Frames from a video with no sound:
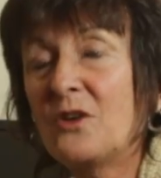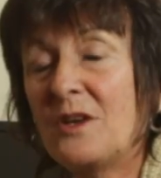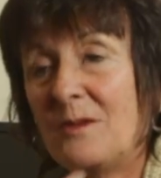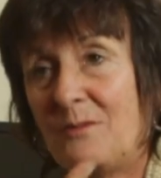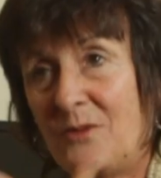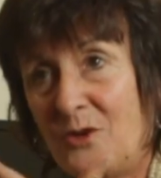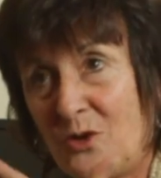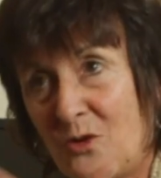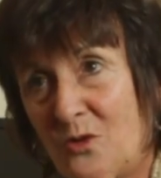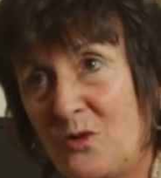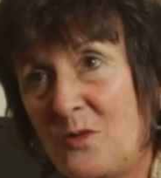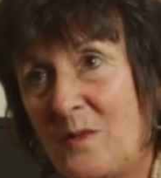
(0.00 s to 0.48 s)
que
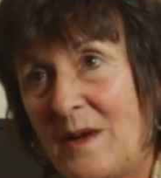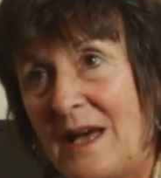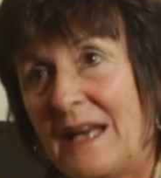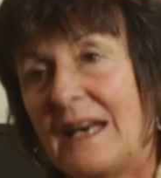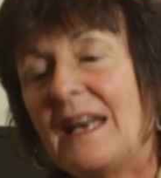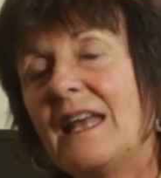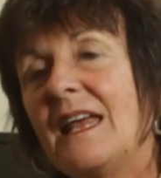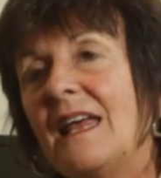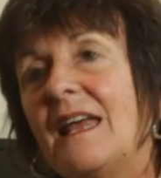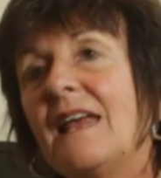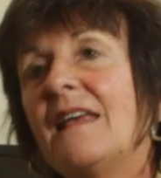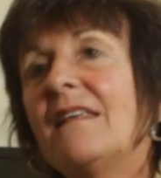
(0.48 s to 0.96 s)

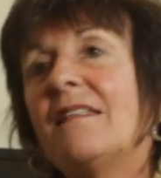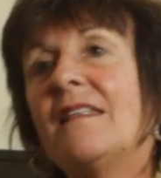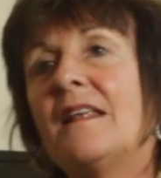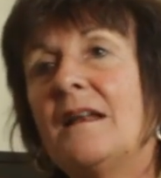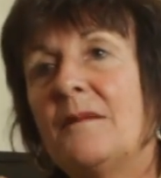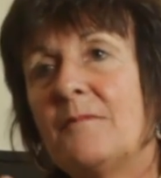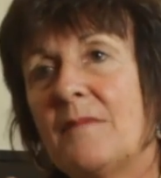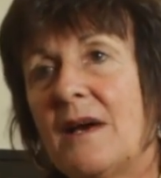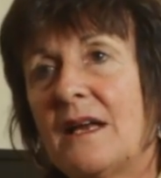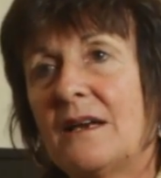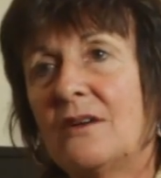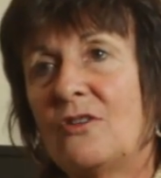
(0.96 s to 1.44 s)
preocupar es
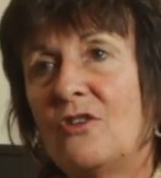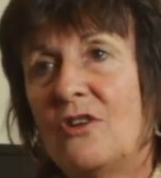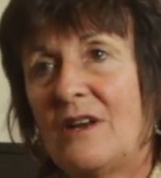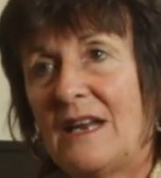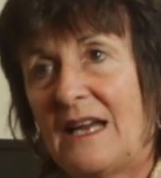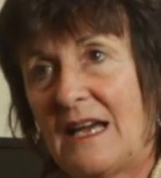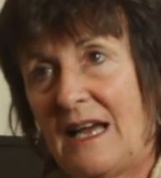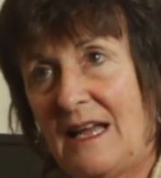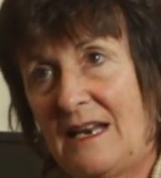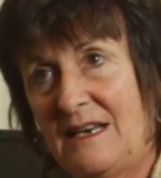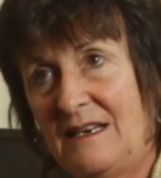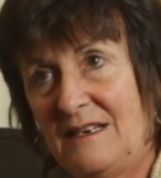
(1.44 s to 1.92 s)
del marco
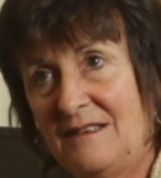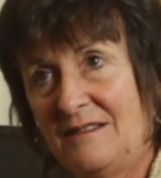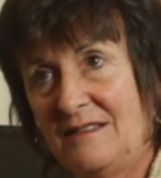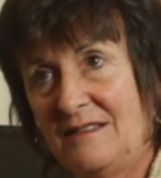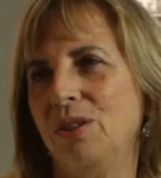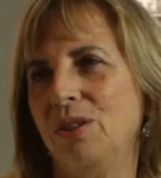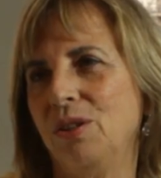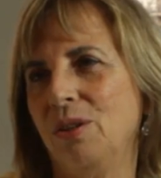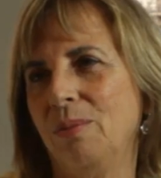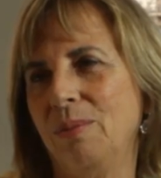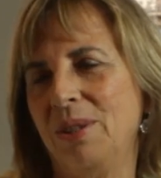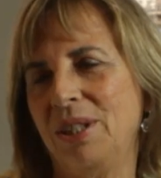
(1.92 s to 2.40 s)
legal.
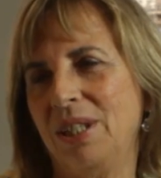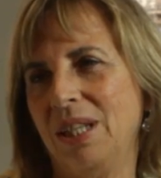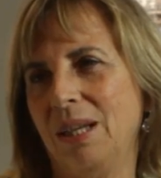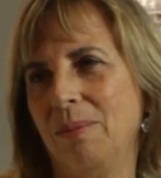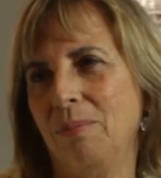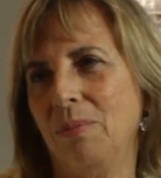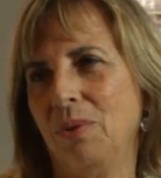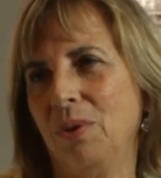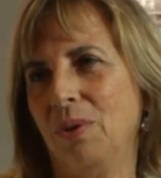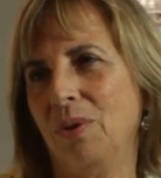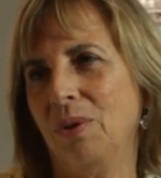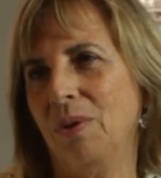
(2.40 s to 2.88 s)
Yo me
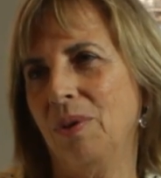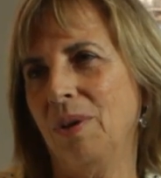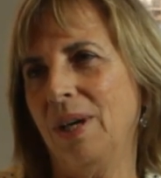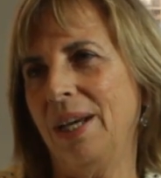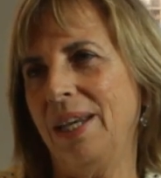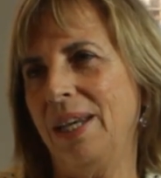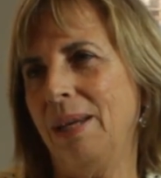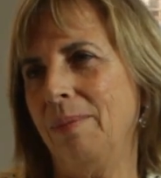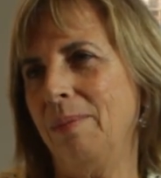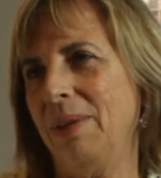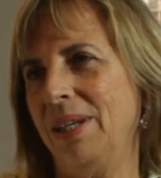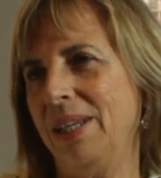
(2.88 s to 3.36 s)
llamo
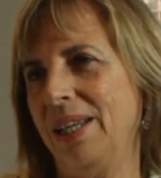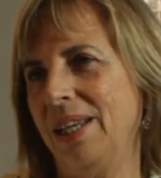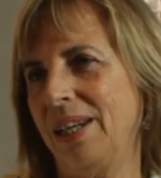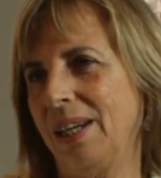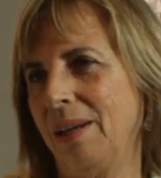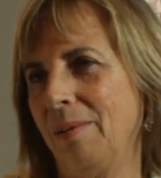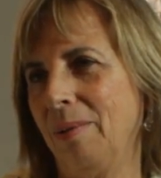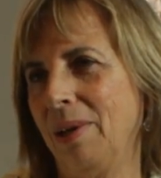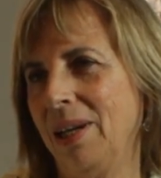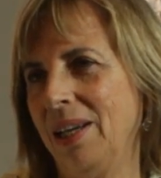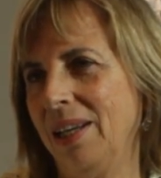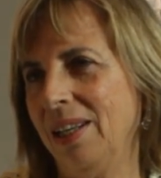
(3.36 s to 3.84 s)
Ana María
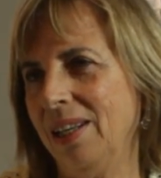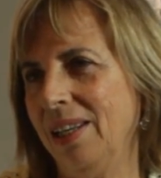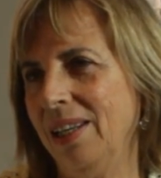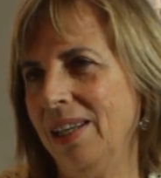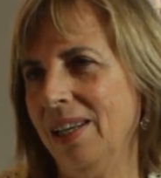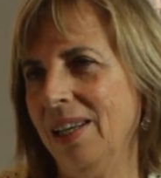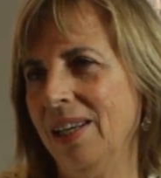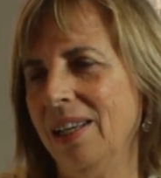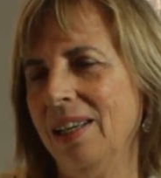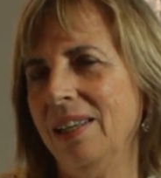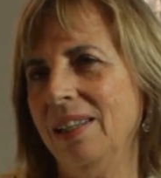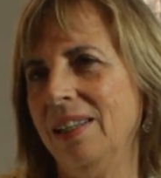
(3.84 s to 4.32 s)

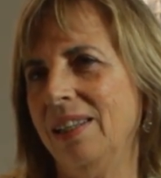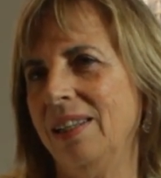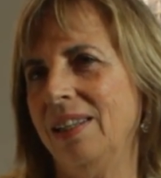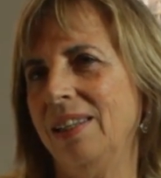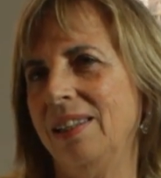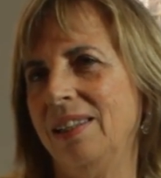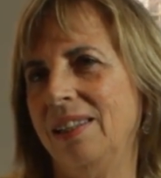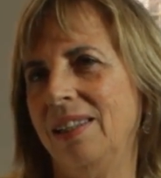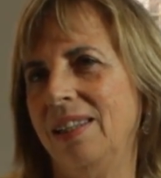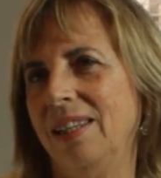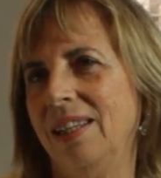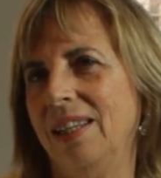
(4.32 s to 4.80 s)
Rabaglia,
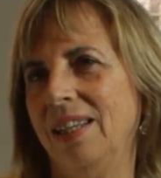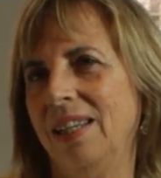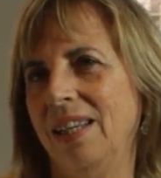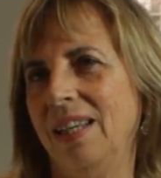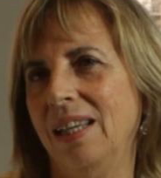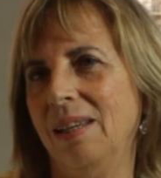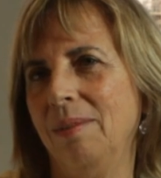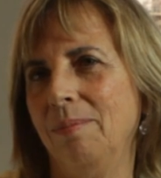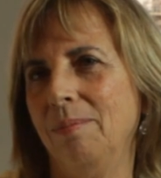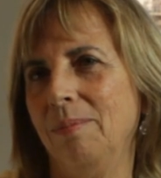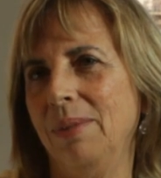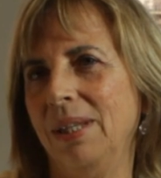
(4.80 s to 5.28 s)

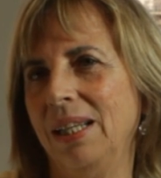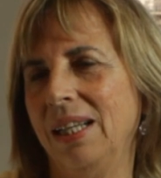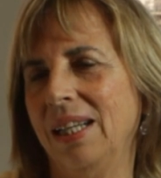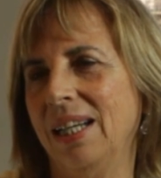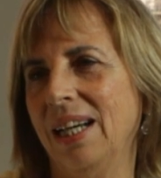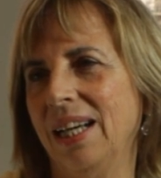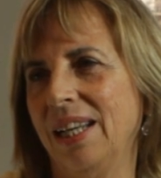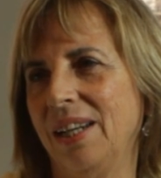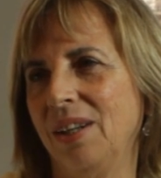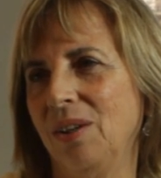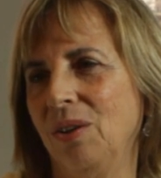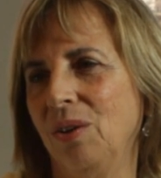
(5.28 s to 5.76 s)
este, mi
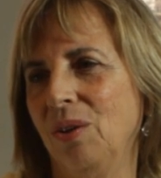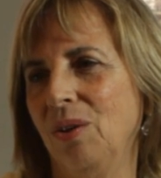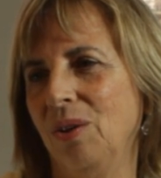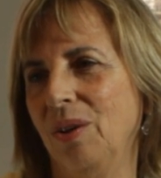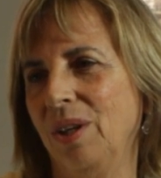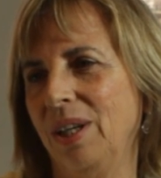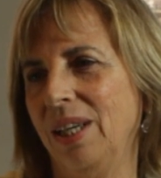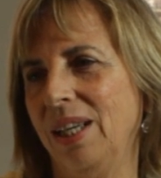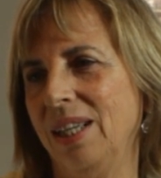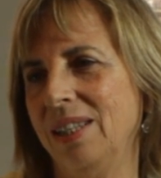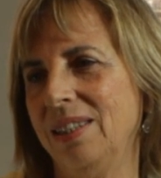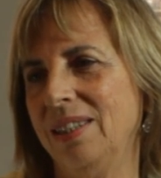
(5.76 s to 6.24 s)
cargo
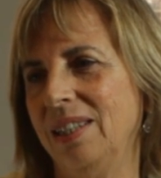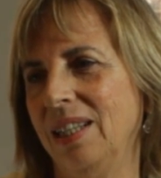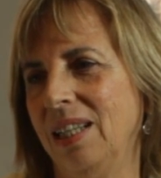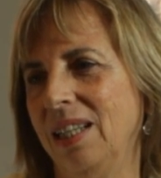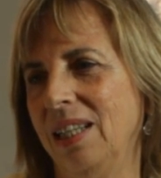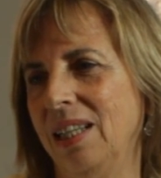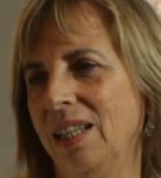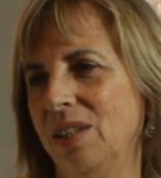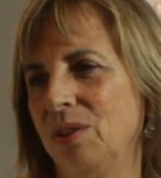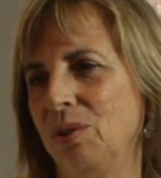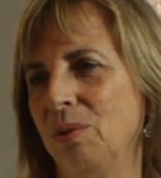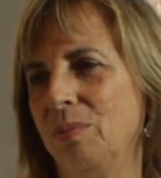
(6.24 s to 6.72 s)
es el
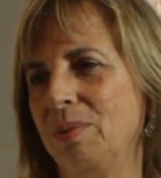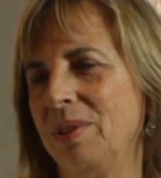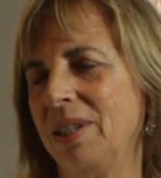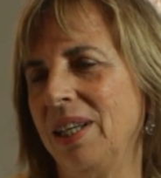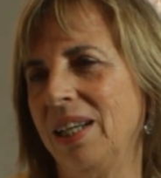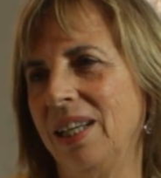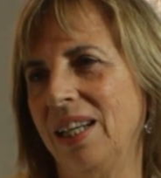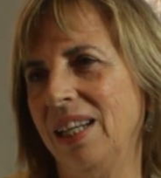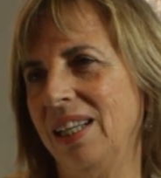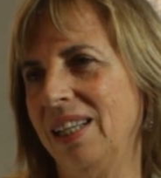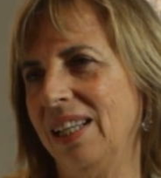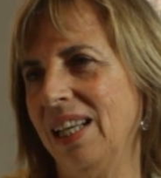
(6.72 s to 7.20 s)
de
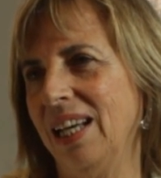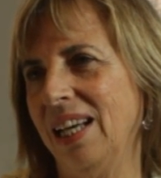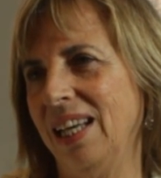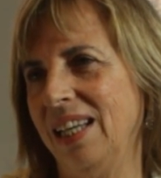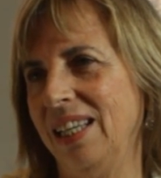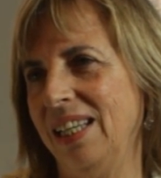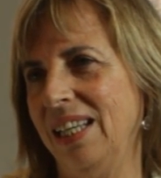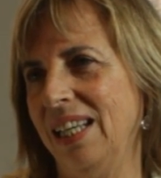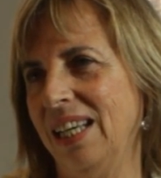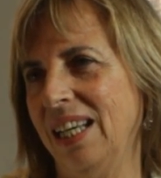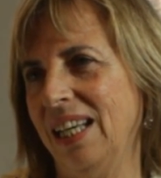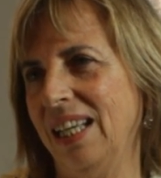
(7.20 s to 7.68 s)

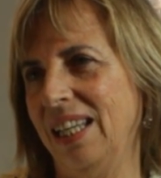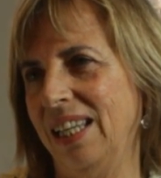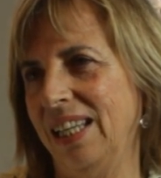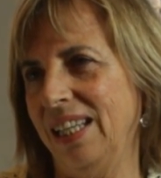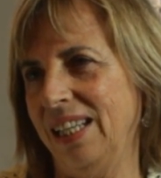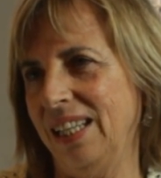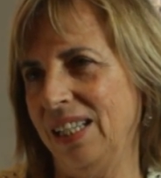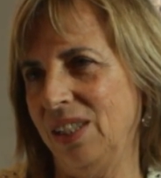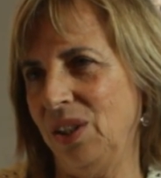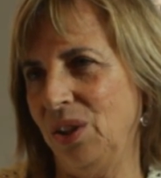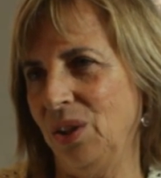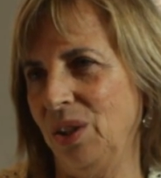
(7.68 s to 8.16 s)
subsecretaria de
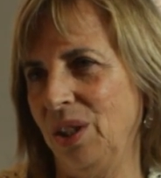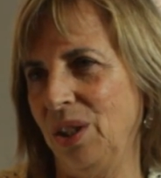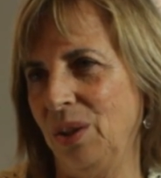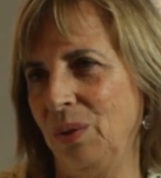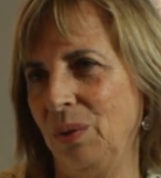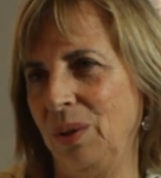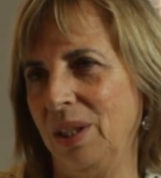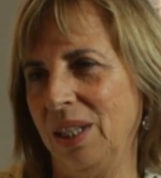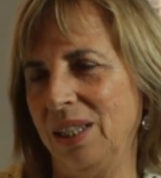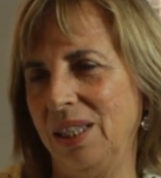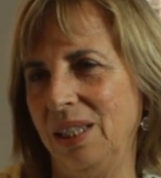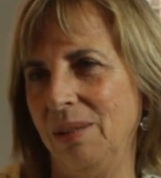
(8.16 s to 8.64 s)
Gestión
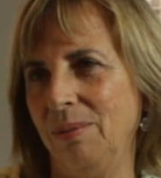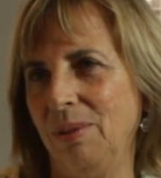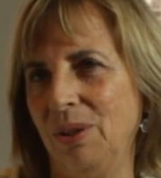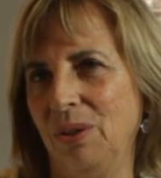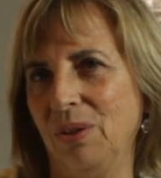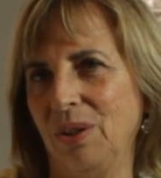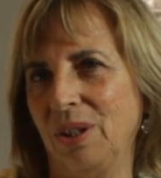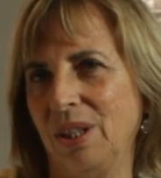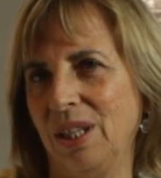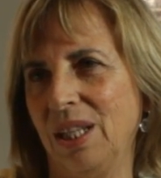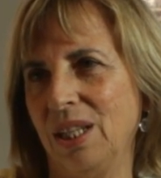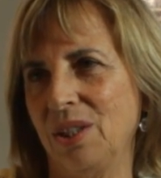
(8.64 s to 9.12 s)
Educativa y
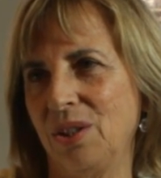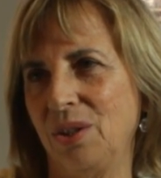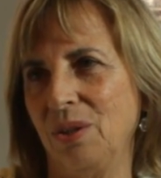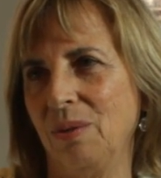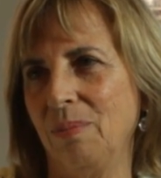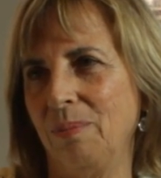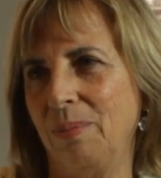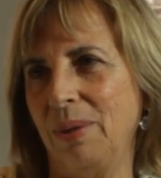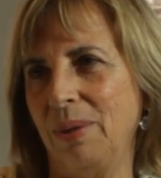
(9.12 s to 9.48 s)
Coordinación